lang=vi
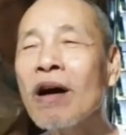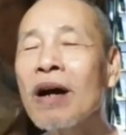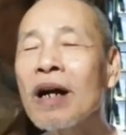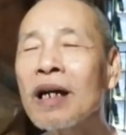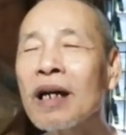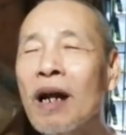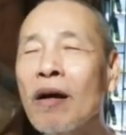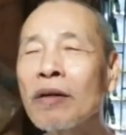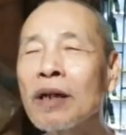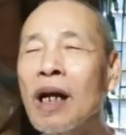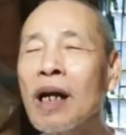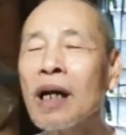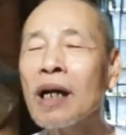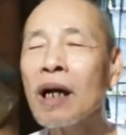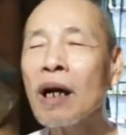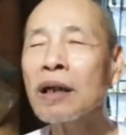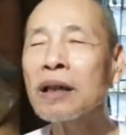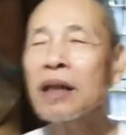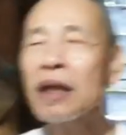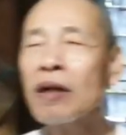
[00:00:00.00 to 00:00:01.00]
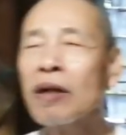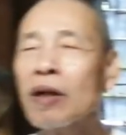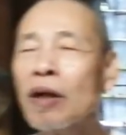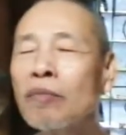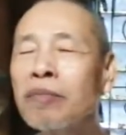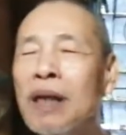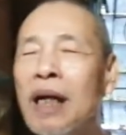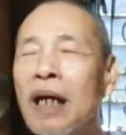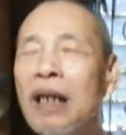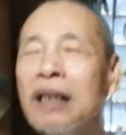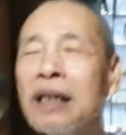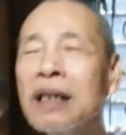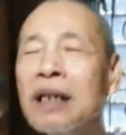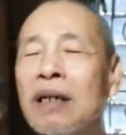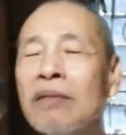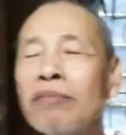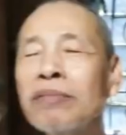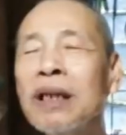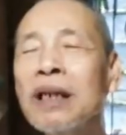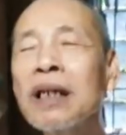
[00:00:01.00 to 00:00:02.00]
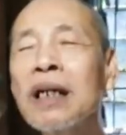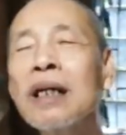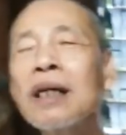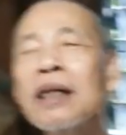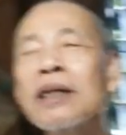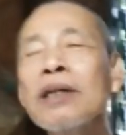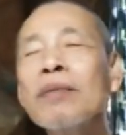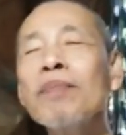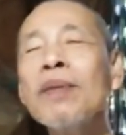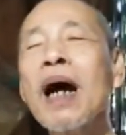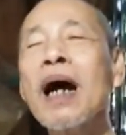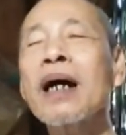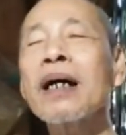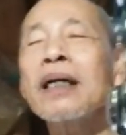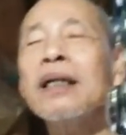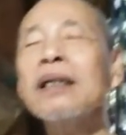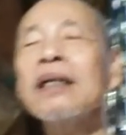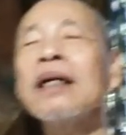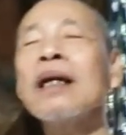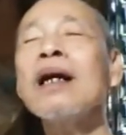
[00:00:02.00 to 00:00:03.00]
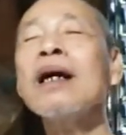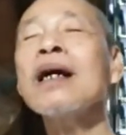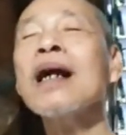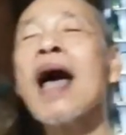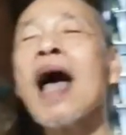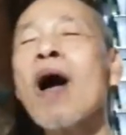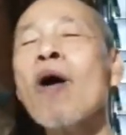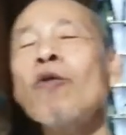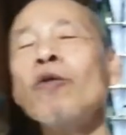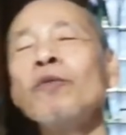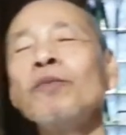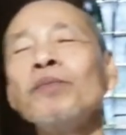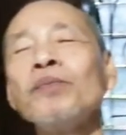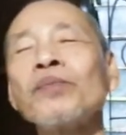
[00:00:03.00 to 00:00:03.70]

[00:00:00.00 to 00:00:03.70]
còn còn là còn công lớn công đức giúp đời thì lớn lao